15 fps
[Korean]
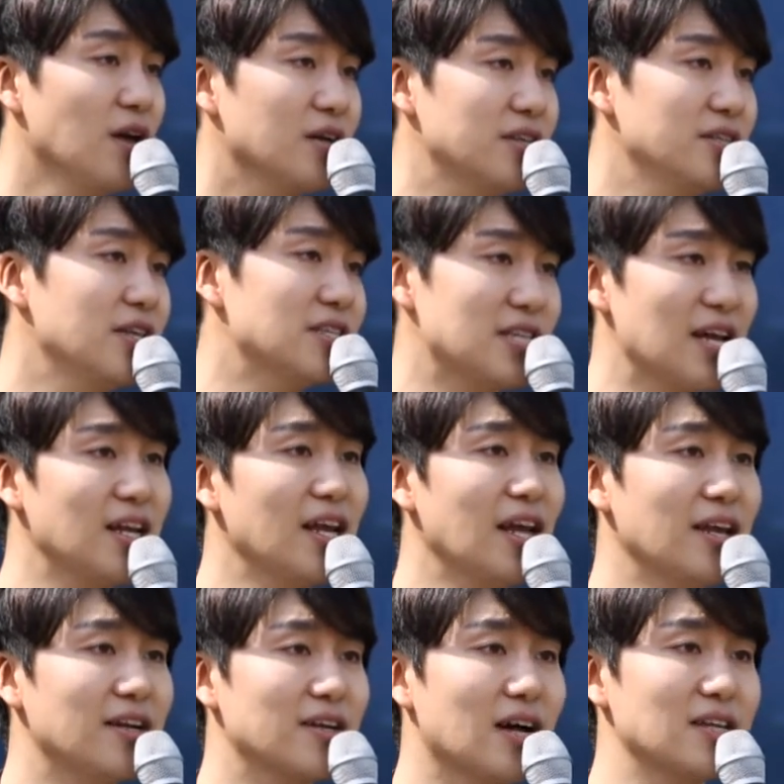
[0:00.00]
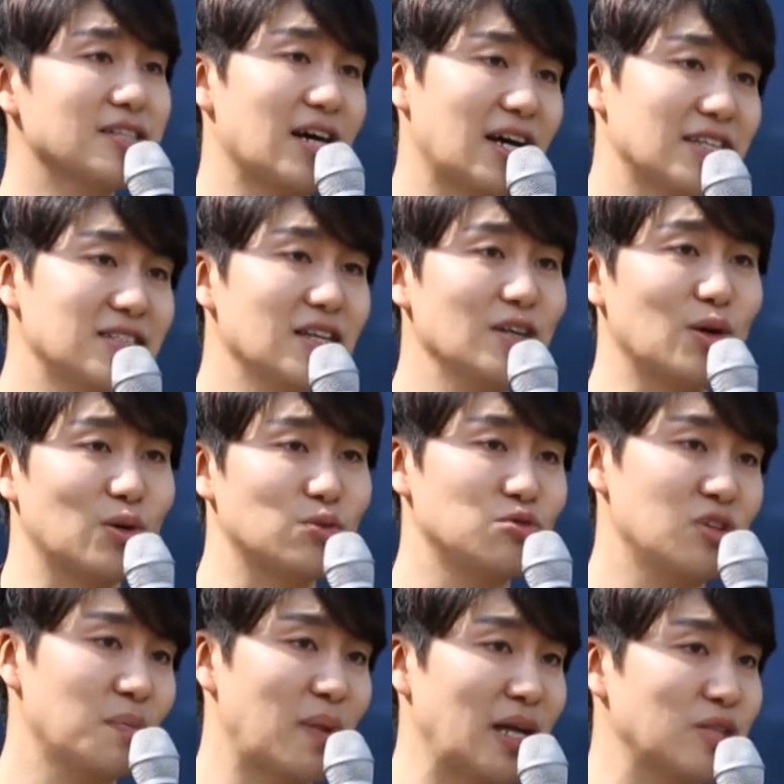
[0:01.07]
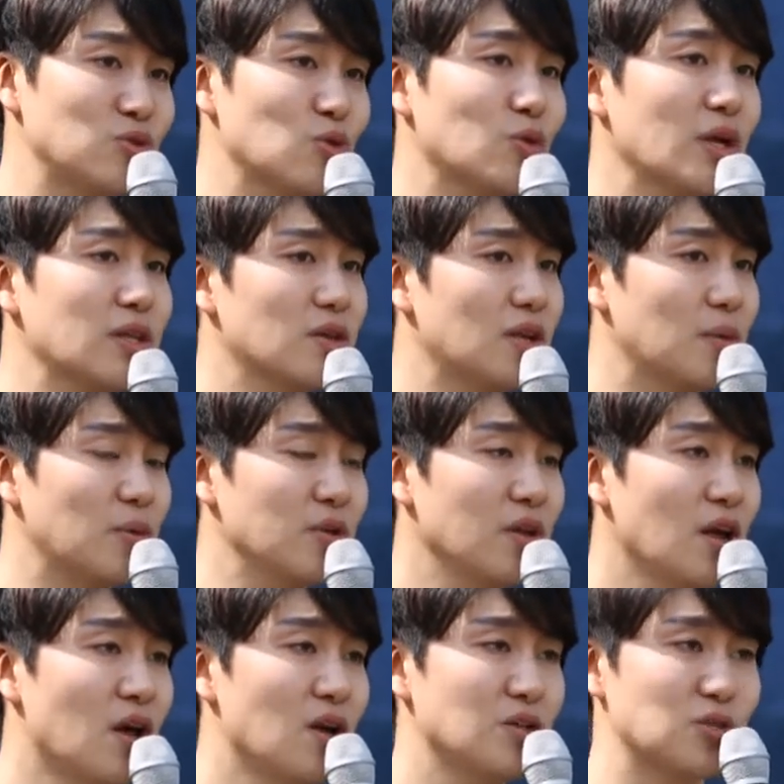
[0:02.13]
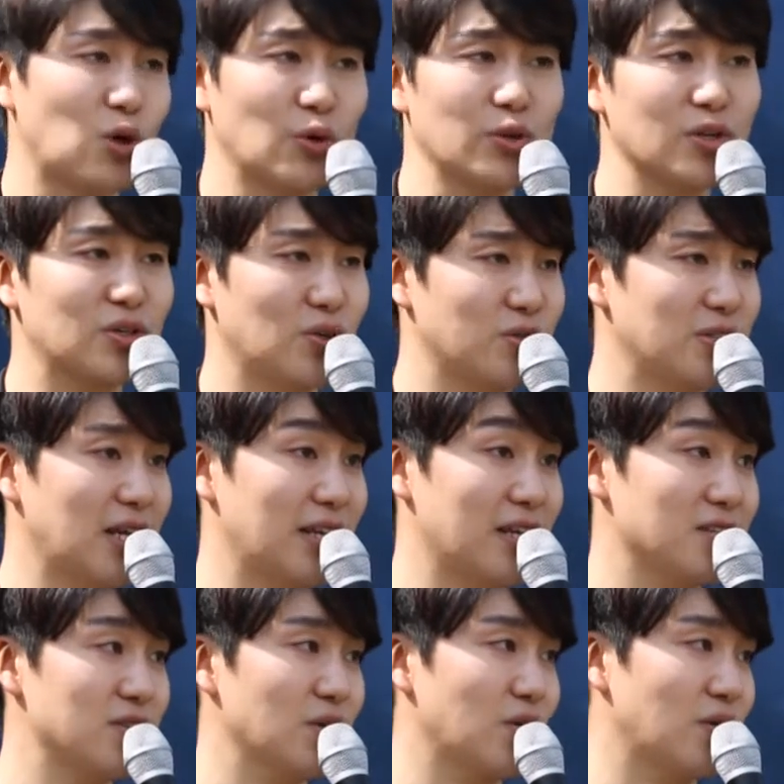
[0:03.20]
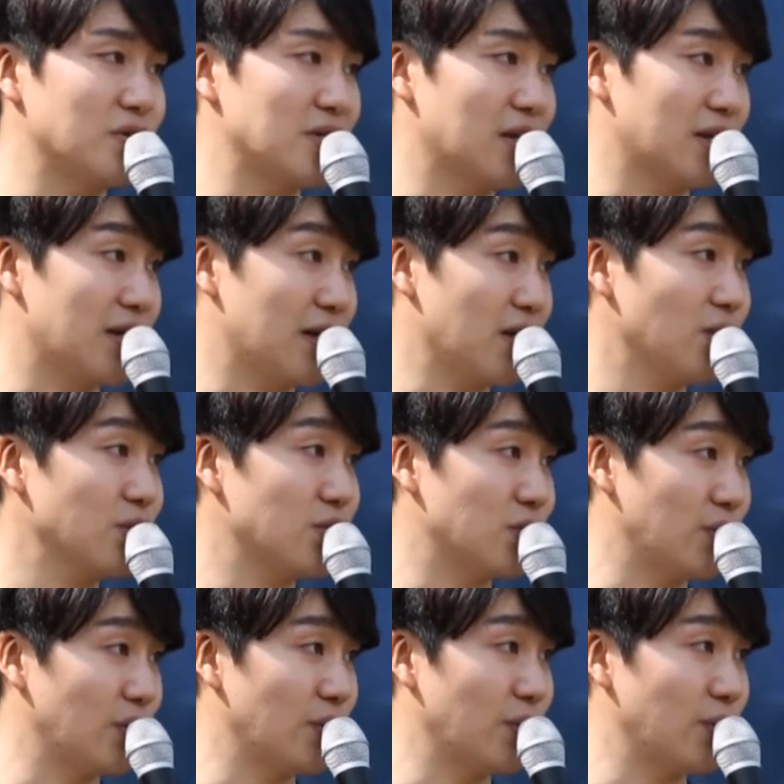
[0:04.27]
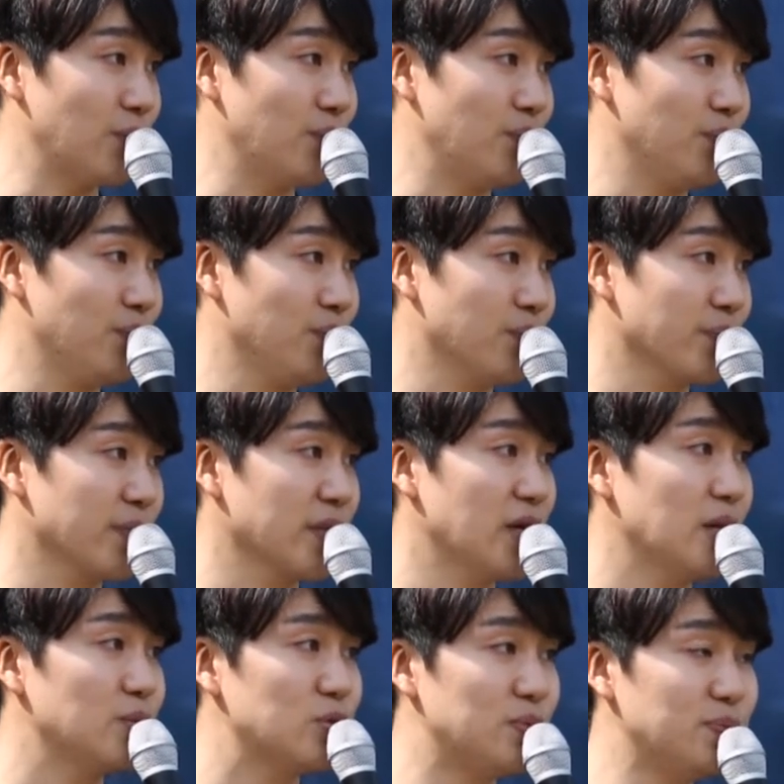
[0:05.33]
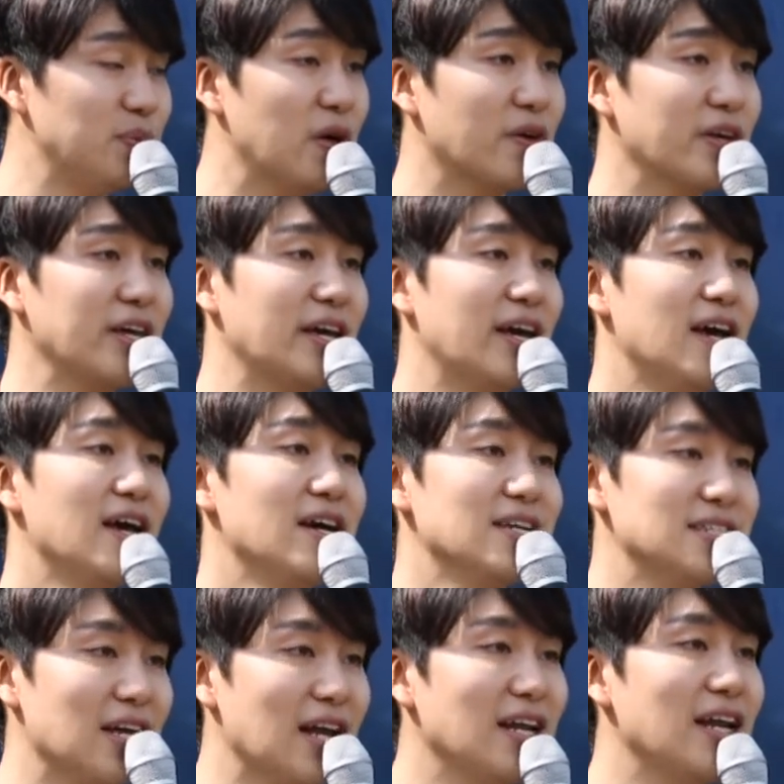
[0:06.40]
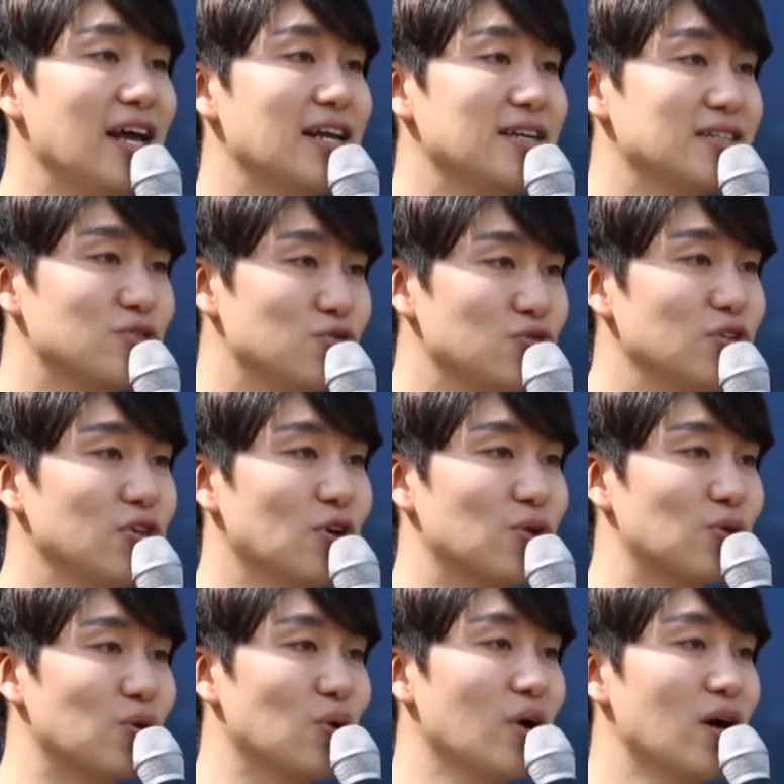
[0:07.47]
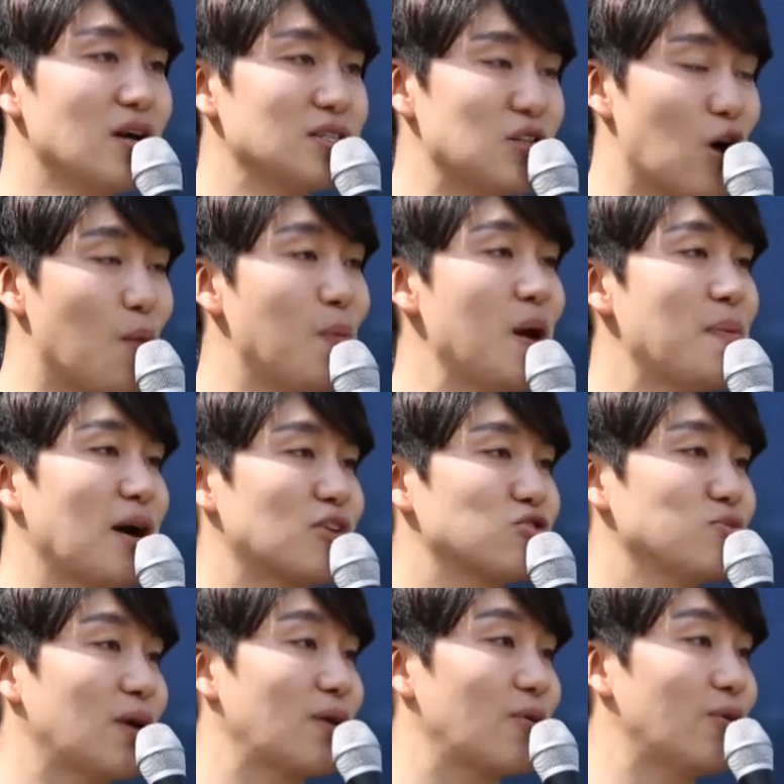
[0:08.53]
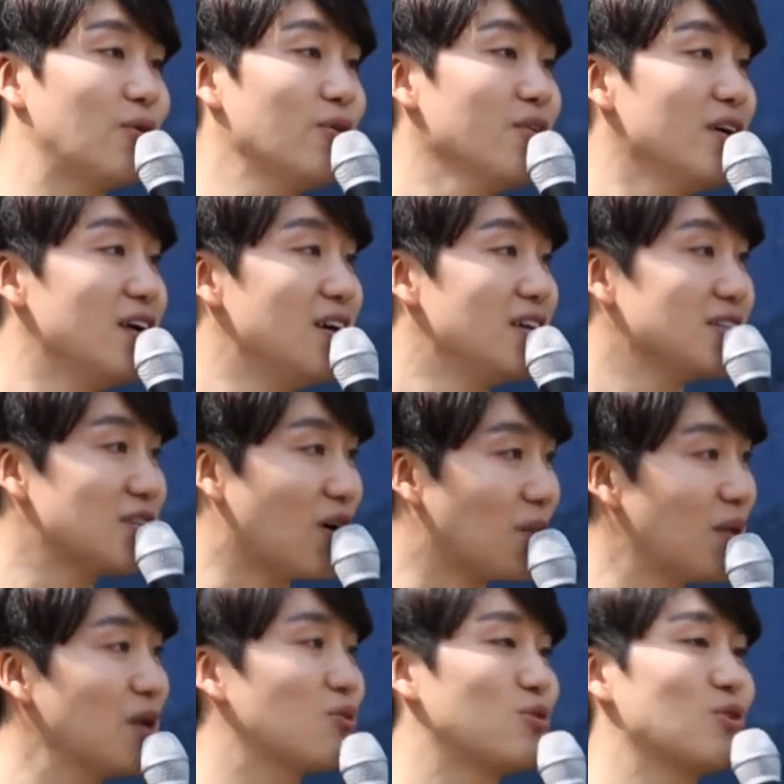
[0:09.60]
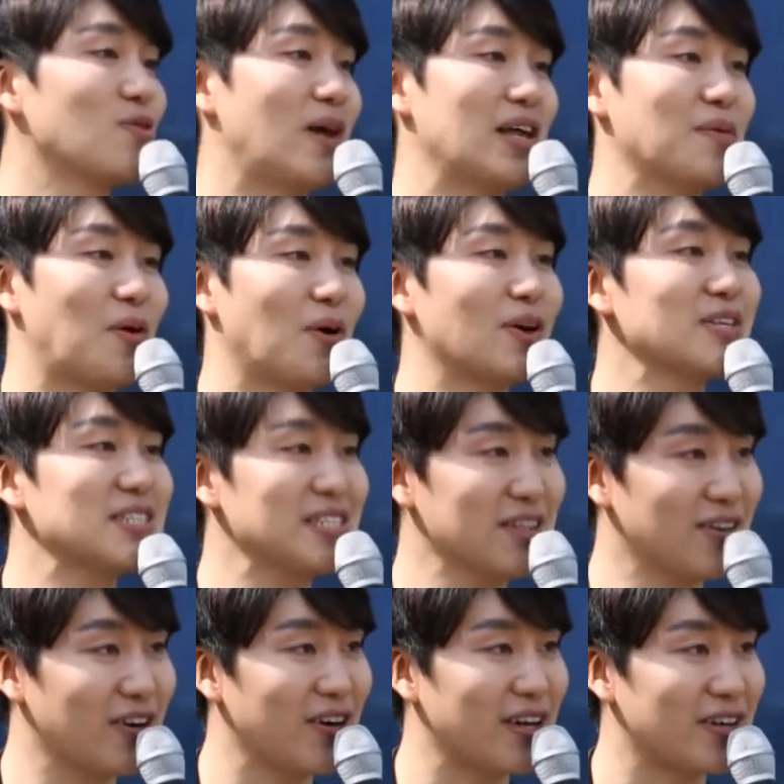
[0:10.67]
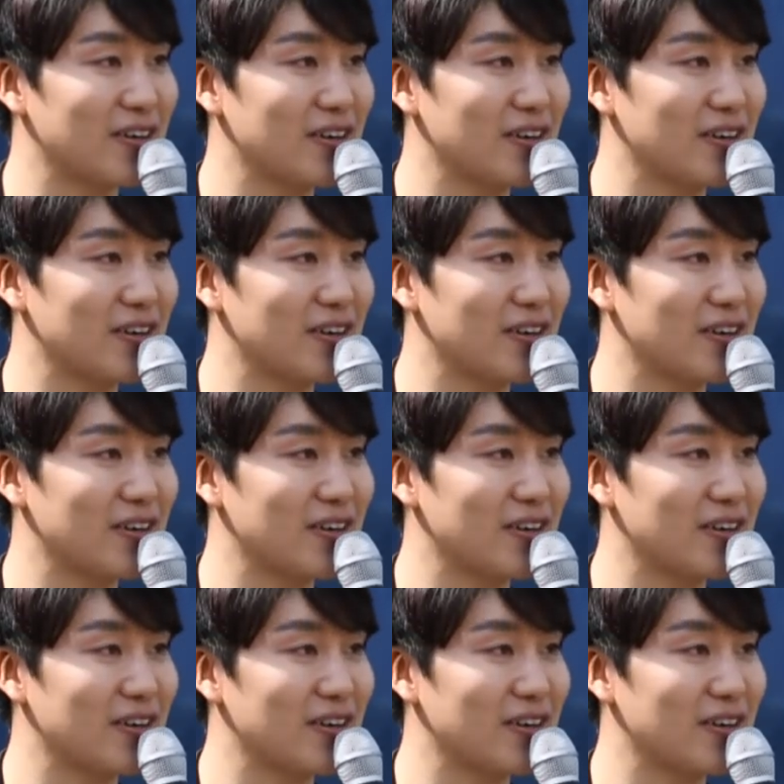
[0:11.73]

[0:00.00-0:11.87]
근데 살리에르가 자신의 연주에 만족을 했더라면 저는 그러진 않았을 거라고 생각을 하거든요. 분명히 살리에르 수준이어도 정말 박수 받고 정말 돈도 많이 벌었을 거예요.